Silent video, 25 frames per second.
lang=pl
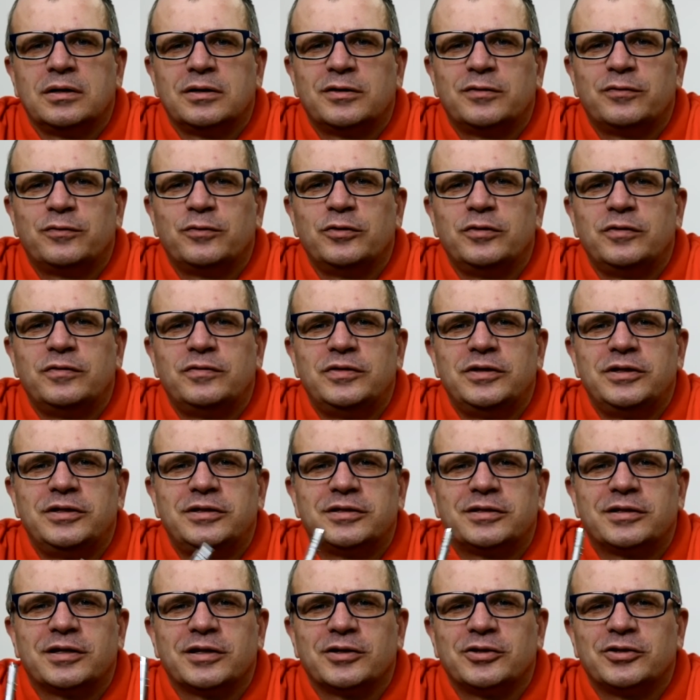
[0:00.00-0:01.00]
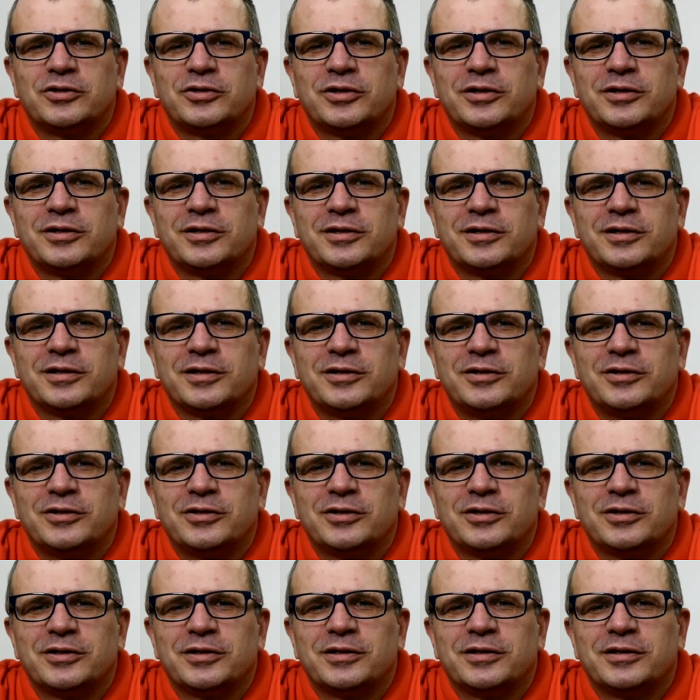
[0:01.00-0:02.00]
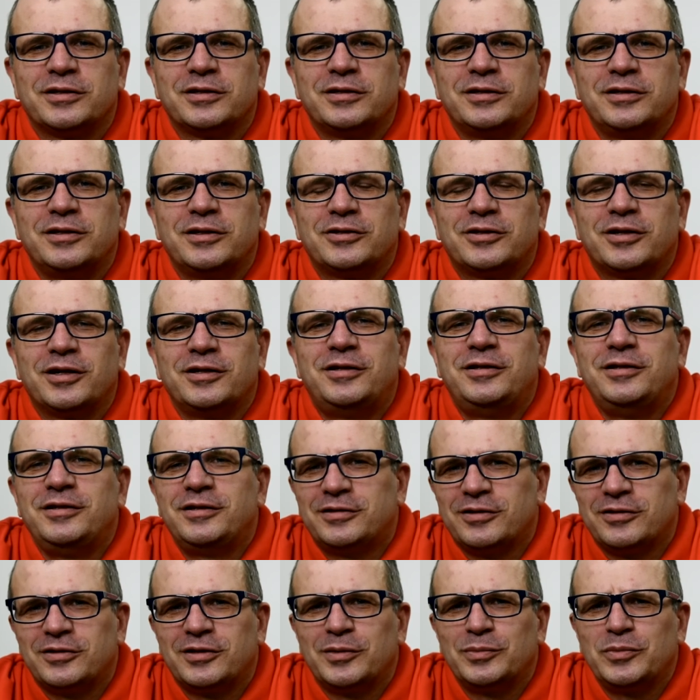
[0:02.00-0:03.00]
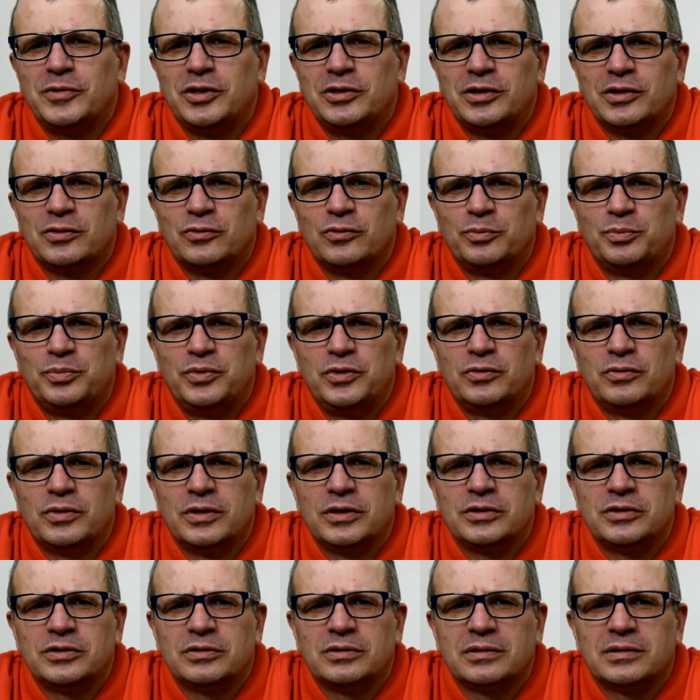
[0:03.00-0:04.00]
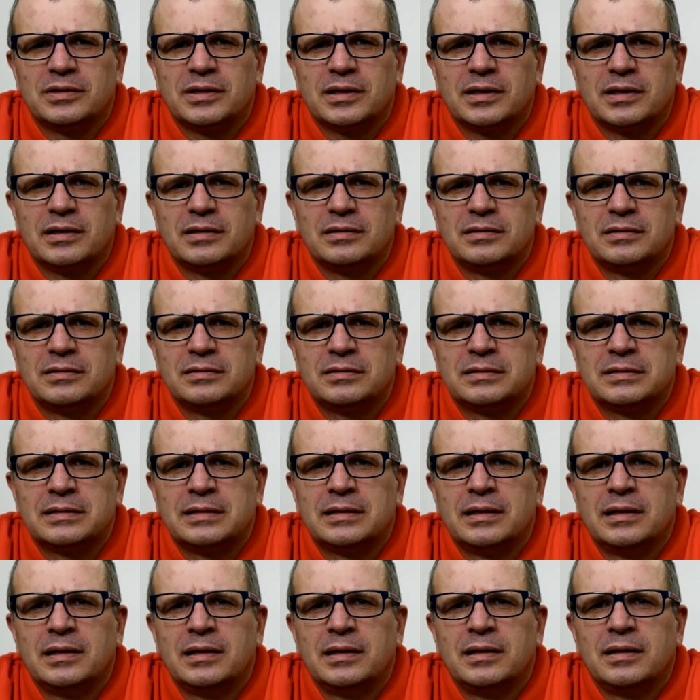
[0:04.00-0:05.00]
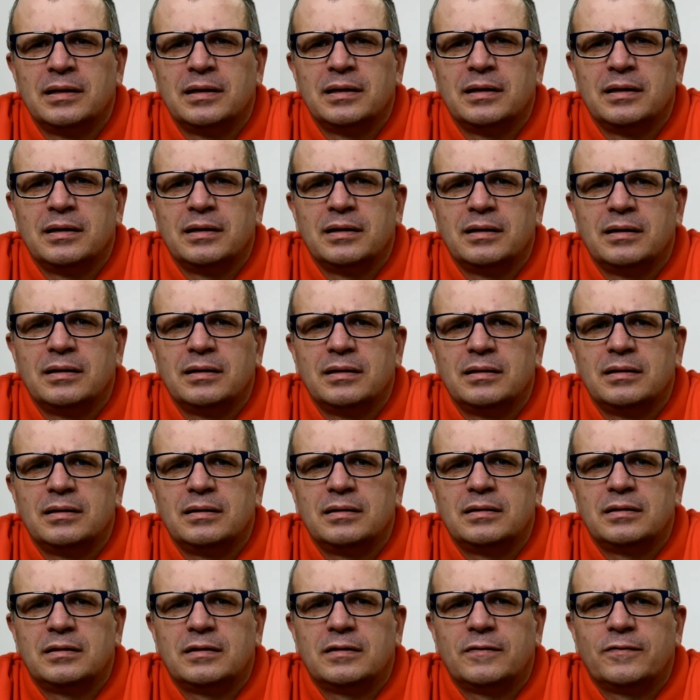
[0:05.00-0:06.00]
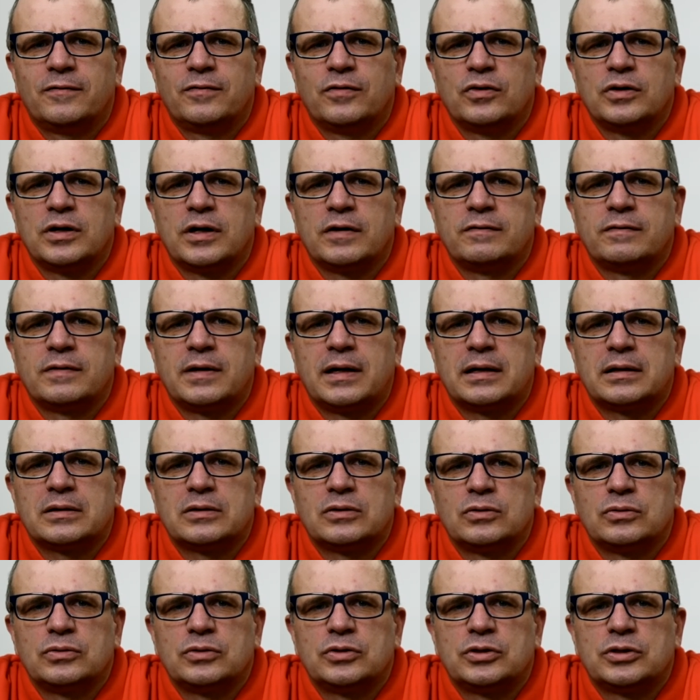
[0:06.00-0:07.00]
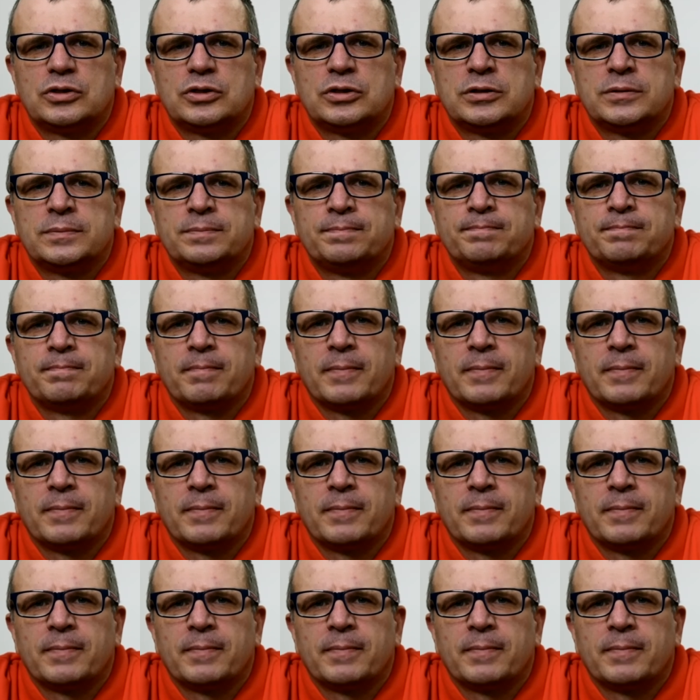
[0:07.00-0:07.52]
Twój widz, także, także jeżeli nic ode mnie nie kupiłeś, to taka jest y, Twoja wartość.